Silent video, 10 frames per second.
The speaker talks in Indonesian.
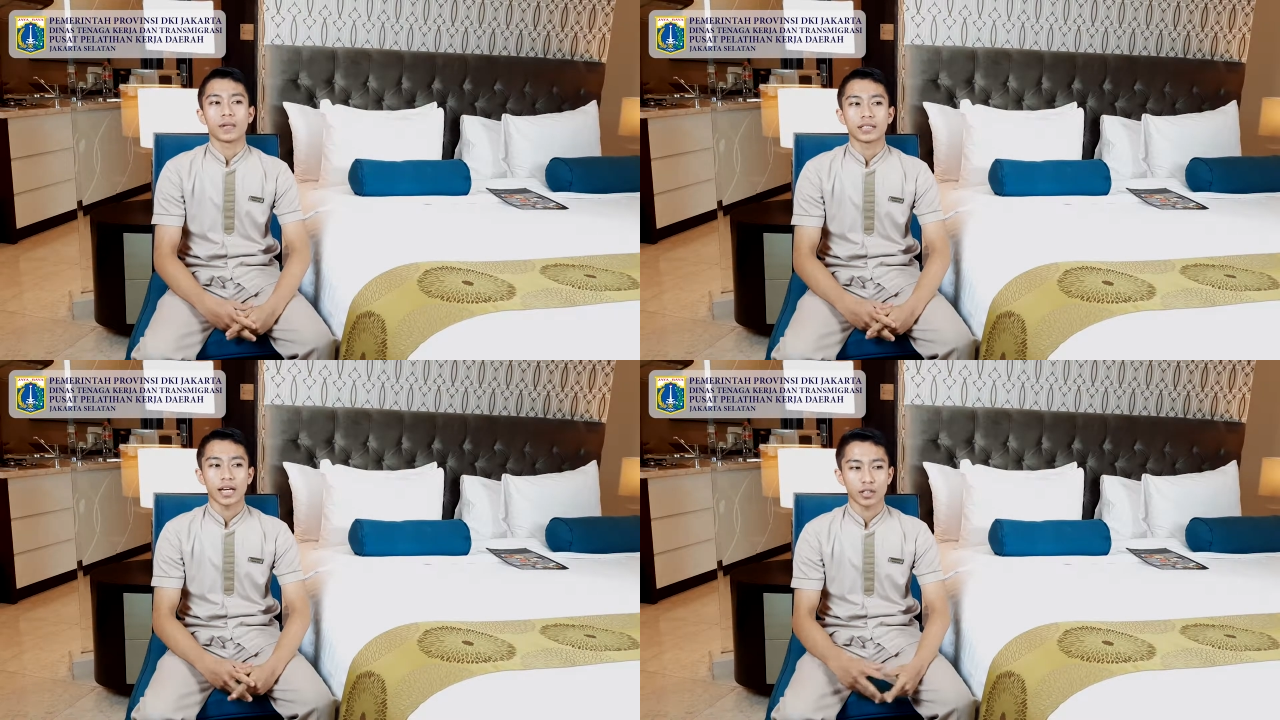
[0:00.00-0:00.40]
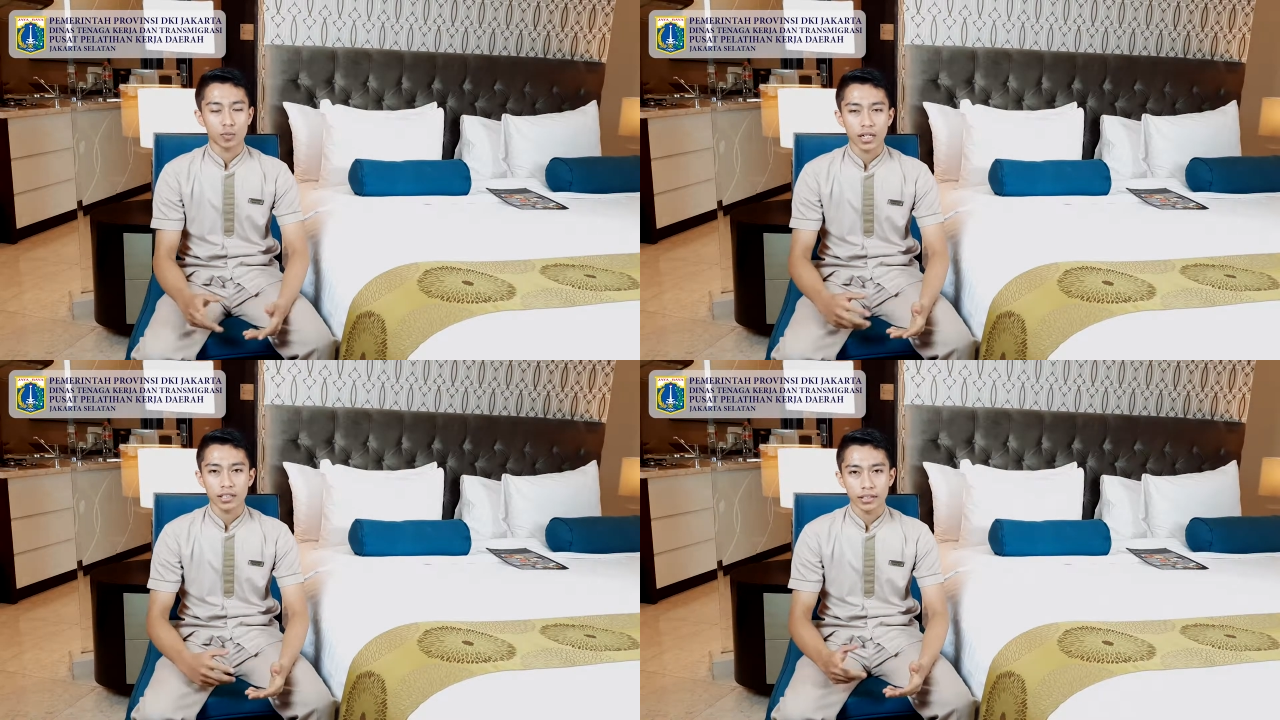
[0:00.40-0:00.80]
Saya
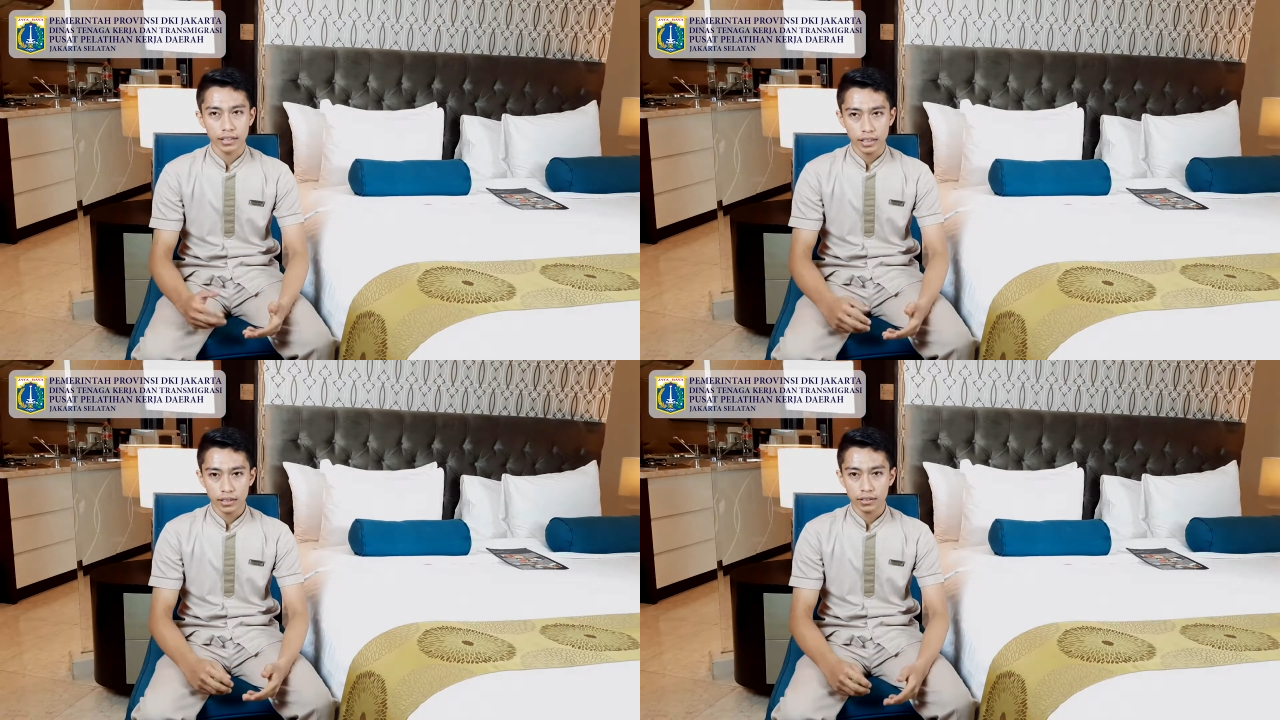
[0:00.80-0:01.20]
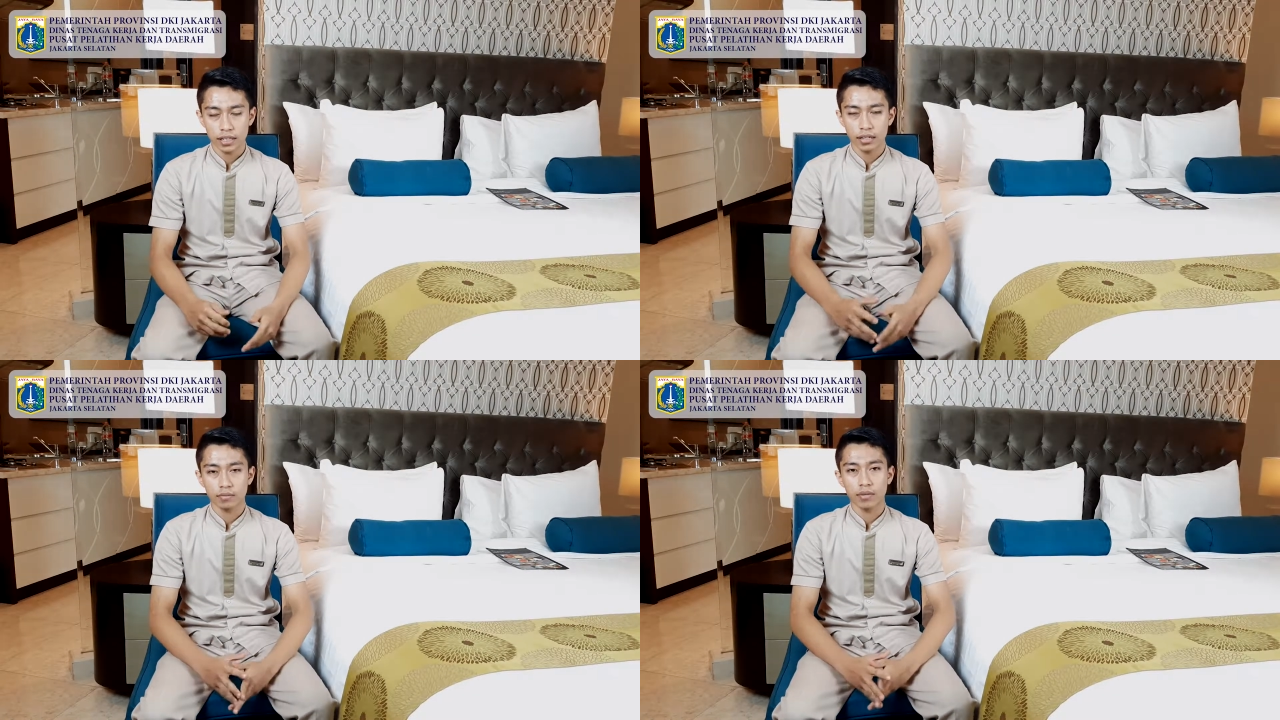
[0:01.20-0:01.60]
coba searching
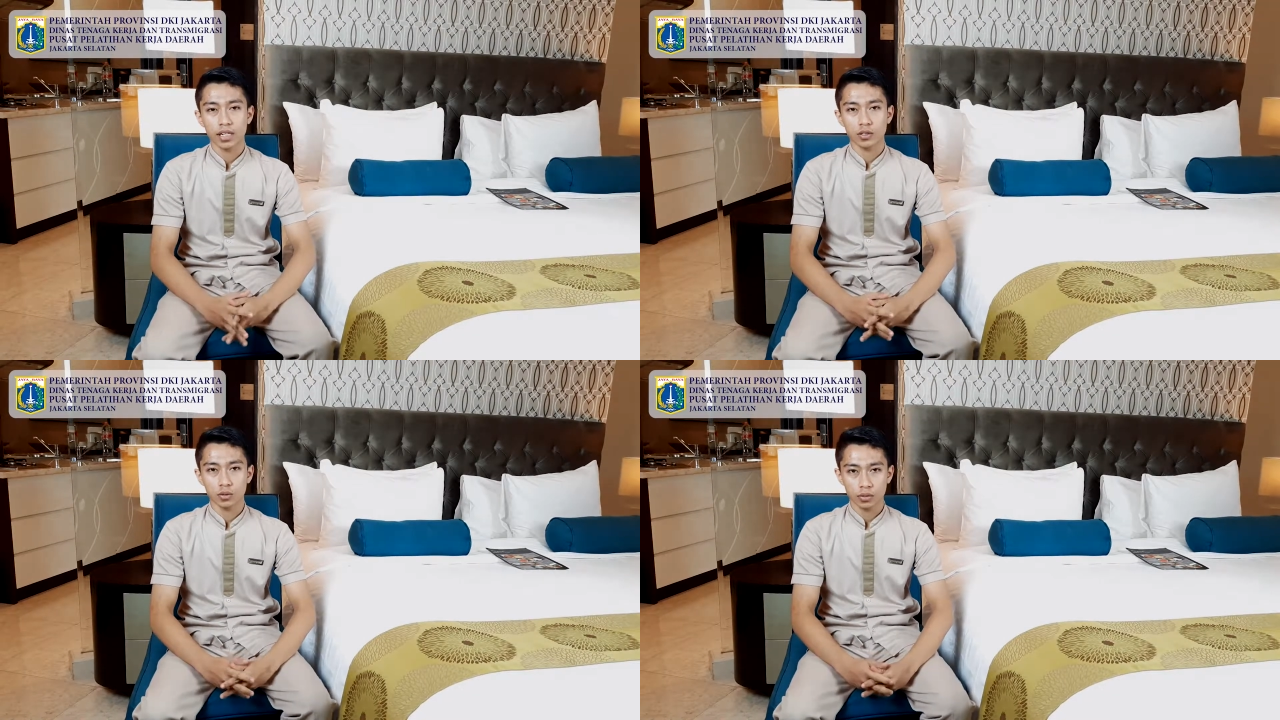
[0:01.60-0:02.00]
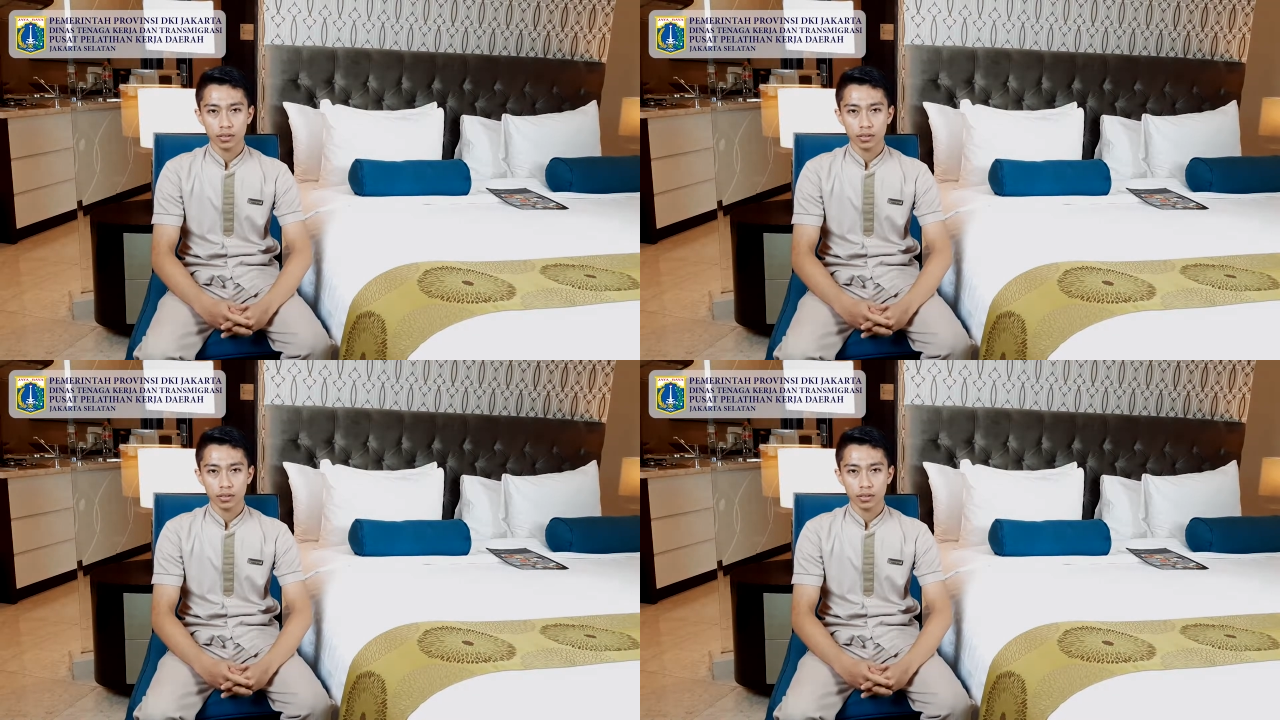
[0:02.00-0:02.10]
dan masuk.